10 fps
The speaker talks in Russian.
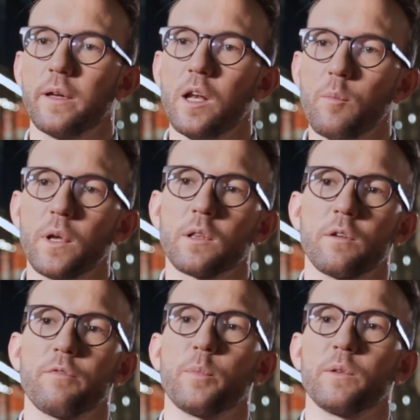
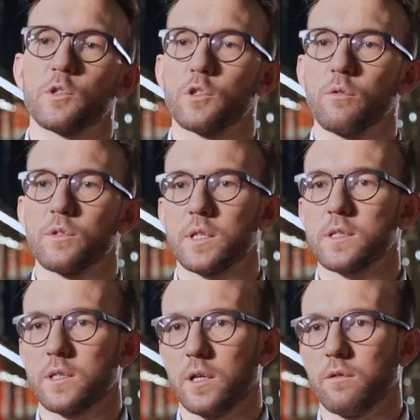элементов подвижного
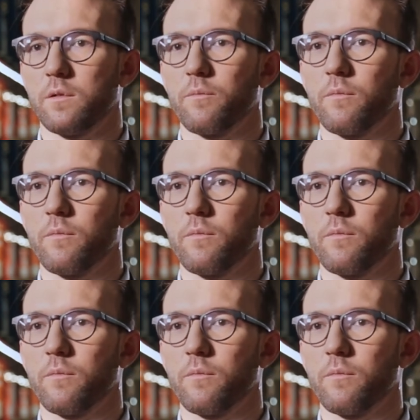состава.